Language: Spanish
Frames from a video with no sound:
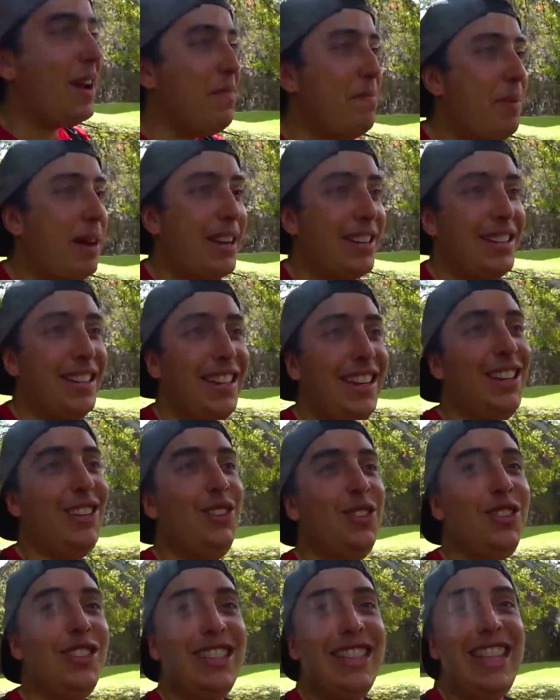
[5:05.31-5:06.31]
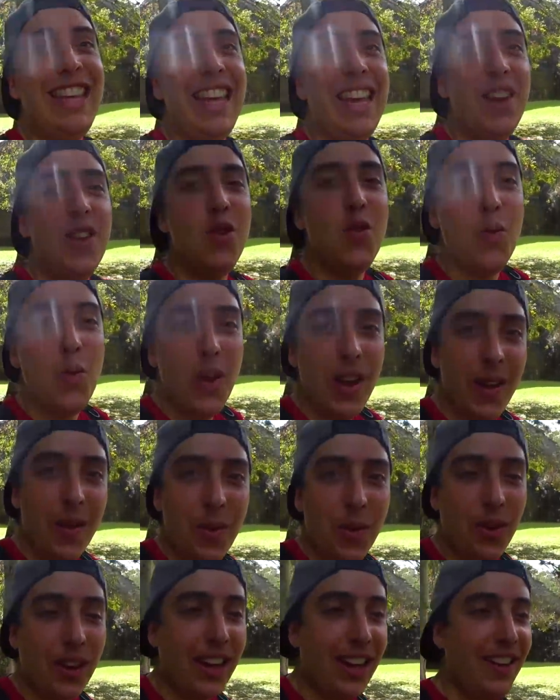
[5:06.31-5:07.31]
parceritos, de
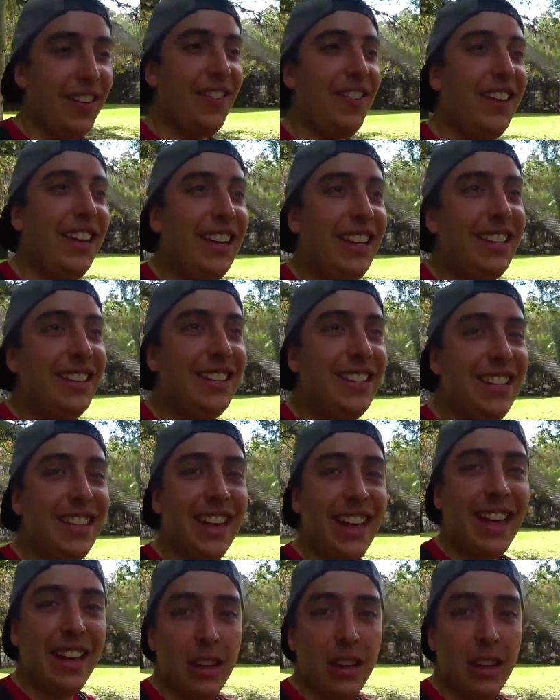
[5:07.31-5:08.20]
nuevo, qué felicidad.